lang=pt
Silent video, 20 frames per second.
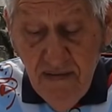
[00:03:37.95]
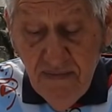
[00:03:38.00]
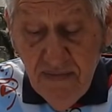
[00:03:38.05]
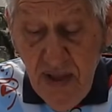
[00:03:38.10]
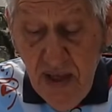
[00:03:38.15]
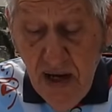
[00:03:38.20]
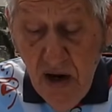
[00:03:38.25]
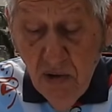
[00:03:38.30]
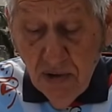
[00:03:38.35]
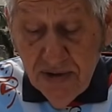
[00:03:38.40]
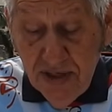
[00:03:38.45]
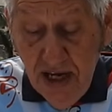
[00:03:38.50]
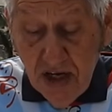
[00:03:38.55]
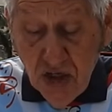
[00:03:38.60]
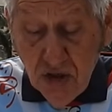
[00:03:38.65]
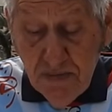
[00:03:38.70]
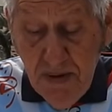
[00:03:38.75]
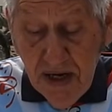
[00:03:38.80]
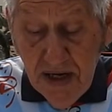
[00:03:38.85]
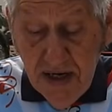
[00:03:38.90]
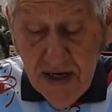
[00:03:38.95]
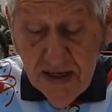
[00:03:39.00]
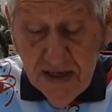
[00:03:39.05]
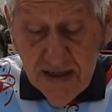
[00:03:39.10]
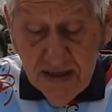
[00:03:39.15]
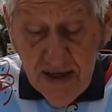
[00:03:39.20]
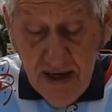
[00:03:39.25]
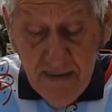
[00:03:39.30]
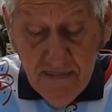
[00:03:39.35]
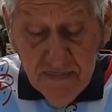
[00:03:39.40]
Deus é
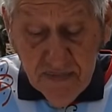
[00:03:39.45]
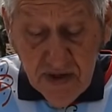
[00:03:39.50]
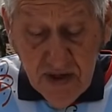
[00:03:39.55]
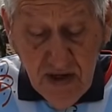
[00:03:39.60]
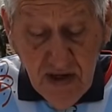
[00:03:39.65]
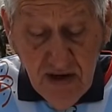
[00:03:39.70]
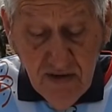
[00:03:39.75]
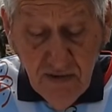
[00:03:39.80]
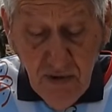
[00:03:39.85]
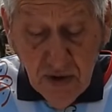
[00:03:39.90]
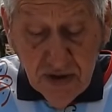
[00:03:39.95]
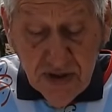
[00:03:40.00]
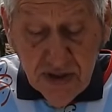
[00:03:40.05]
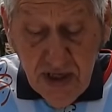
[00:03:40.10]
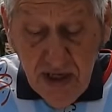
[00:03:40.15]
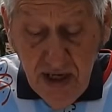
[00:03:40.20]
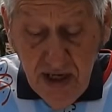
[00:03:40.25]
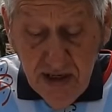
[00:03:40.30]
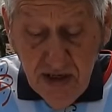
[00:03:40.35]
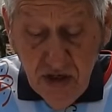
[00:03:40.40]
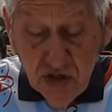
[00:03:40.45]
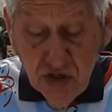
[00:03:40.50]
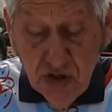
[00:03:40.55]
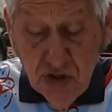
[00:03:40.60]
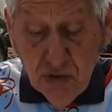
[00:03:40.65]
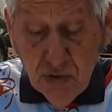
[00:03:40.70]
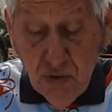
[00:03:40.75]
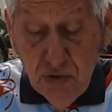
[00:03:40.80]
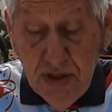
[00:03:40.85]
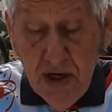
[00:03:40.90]
esperança, você
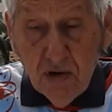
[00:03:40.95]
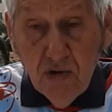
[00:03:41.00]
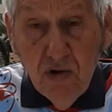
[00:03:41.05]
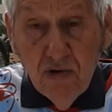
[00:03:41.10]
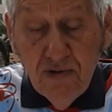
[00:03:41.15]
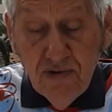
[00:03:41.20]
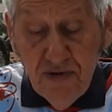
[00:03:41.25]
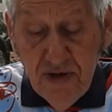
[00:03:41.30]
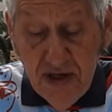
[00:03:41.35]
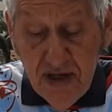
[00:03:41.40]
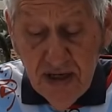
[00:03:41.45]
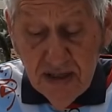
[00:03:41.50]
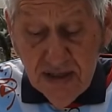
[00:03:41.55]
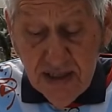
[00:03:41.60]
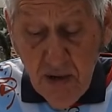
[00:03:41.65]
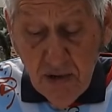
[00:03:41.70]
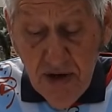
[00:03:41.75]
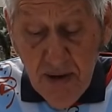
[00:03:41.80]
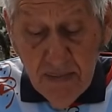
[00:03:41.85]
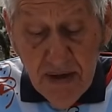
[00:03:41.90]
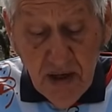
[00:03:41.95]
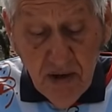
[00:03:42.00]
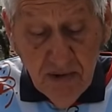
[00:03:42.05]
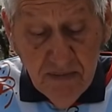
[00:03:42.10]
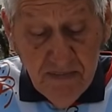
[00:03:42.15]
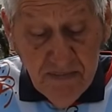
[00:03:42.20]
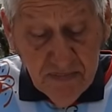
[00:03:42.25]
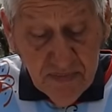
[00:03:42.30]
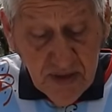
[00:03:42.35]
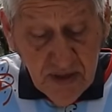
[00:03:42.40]
institui a confiança ao irmão.
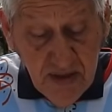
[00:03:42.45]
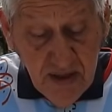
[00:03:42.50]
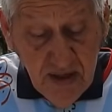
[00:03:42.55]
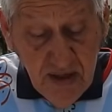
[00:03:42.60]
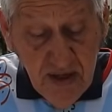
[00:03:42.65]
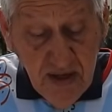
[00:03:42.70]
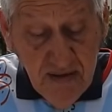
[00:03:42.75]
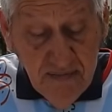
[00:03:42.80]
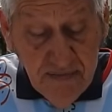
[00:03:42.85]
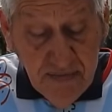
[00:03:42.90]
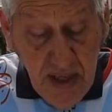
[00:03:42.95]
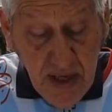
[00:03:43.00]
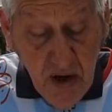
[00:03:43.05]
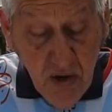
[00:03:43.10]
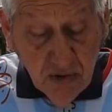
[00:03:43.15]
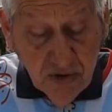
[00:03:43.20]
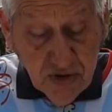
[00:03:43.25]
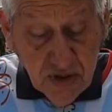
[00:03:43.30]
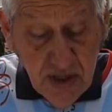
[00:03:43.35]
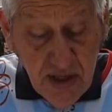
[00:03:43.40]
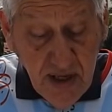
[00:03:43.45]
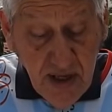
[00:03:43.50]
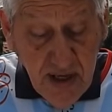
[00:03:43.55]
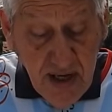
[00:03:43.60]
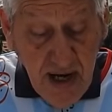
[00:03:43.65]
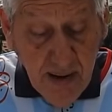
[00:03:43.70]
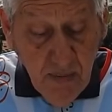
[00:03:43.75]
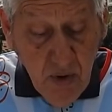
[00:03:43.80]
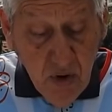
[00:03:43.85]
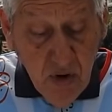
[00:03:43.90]
Deus é
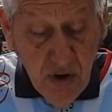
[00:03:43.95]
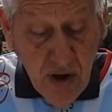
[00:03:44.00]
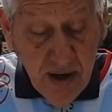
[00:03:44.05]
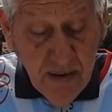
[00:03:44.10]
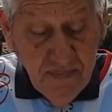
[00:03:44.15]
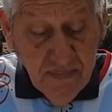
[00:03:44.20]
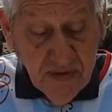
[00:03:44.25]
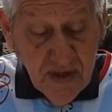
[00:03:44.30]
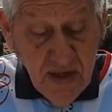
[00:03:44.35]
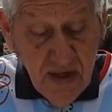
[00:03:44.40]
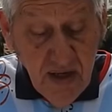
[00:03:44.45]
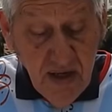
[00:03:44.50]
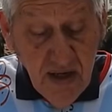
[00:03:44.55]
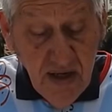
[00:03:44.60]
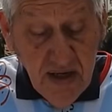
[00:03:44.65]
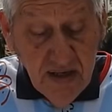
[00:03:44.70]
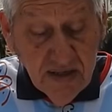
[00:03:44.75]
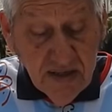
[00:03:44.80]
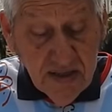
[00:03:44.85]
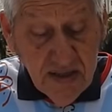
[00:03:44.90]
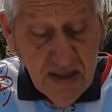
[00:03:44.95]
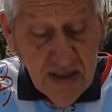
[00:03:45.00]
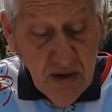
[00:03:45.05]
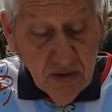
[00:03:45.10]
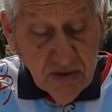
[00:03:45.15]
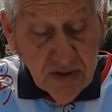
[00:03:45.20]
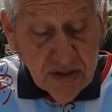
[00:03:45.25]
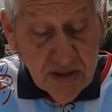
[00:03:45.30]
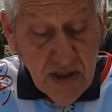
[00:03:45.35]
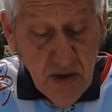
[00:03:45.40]
amor, ensina
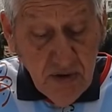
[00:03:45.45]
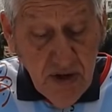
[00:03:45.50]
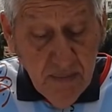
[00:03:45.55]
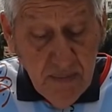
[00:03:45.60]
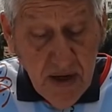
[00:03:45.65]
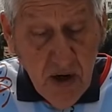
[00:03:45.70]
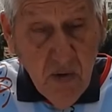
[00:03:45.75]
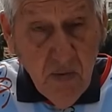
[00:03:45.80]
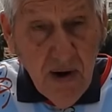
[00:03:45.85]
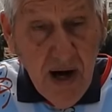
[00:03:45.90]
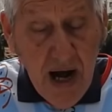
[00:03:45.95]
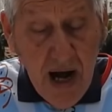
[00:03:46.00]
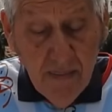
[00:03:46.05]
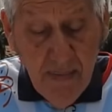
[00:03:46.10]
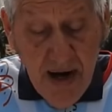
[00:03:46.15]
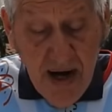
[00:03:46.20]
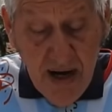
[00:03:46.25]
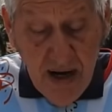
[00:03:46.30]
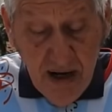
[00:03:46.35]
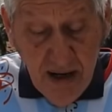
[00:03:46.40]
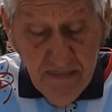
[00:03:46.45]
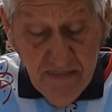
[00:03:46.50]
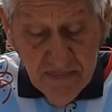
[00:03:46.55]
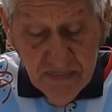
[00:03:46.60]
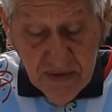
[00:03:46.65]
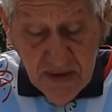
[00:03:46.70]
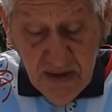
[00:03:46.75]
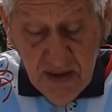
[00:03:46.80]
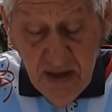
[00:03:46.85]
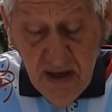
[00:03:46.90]
o seu irmão a amar.
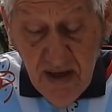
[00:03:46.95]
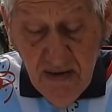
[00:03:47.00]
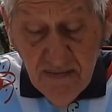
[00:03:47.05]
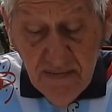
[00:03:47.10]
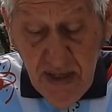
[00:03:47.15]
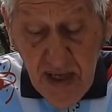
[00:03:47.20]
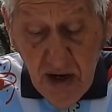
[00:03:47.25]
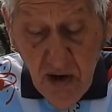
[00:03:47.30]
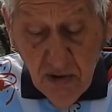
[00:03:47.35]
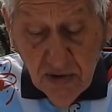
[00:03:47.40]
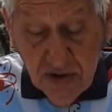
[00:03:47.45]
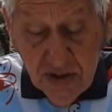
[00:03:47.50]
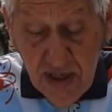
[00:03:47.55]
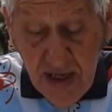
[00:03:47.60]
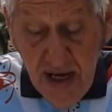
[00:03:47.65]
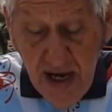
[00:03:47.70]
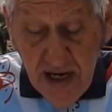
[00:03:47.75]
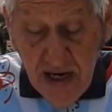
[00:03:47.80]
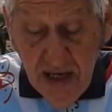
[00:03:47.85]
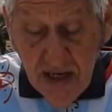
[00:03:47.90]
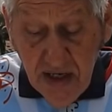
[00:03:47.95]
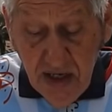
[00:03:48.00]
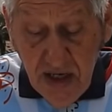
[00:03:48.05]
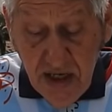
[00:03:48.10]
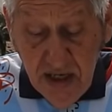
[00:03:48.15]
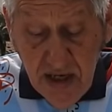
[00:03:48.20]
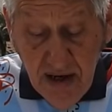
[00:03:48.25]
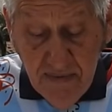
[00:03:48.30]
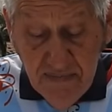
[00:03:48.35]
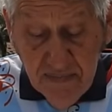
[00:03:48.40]
Deus é
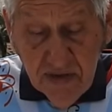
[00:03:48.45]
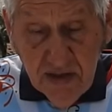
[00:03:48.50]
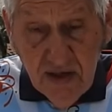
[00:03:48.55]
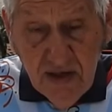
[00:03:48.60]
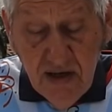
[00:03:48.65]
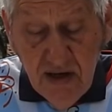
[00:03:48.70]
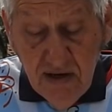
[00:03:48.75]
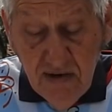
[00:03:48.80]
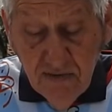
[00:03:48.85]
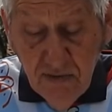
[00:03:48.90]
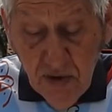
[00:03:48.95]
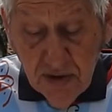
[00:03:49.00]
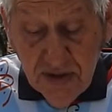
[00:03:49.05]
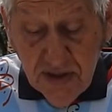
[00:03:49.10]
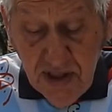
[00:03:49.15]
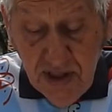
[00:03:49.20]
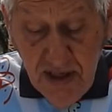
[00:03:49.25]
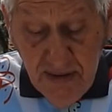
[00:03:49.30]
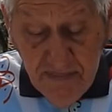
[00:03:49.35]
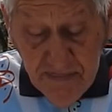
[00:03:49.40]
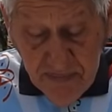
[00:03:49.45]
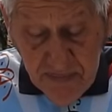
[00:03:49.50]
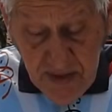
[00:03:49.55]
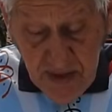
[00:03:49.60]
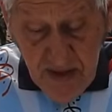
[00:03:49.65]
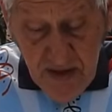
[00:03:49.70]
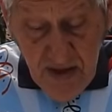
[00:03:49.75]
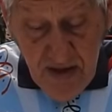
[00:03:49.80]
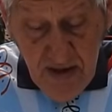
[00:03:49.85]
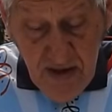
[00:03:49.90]
alegria, você
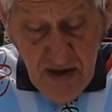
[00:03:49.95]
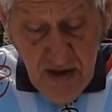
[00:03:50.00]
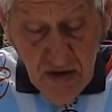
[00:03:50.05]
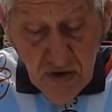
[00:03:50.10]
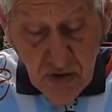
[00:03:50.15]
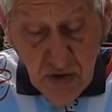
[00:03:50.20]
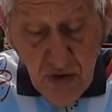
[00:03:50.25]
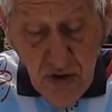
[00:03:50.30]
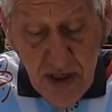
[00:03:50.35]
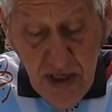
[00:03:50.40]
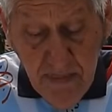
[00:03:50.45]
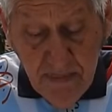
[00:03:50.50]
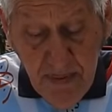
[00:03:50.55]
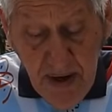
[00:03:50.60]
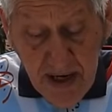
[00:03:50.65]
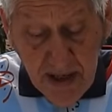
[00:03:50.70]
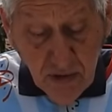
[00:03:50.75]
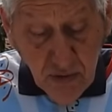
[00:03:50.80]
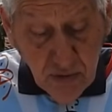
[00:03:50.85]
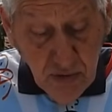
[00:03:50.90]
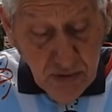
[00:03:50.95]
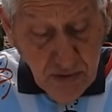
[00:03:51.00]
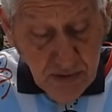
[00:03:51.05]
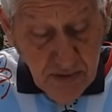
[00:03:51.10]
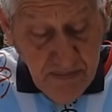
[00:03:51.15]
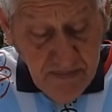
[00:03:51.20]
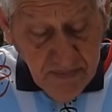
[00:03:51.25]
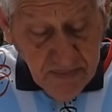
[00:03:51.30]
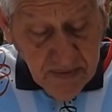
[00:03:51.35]
Sorri para tudo.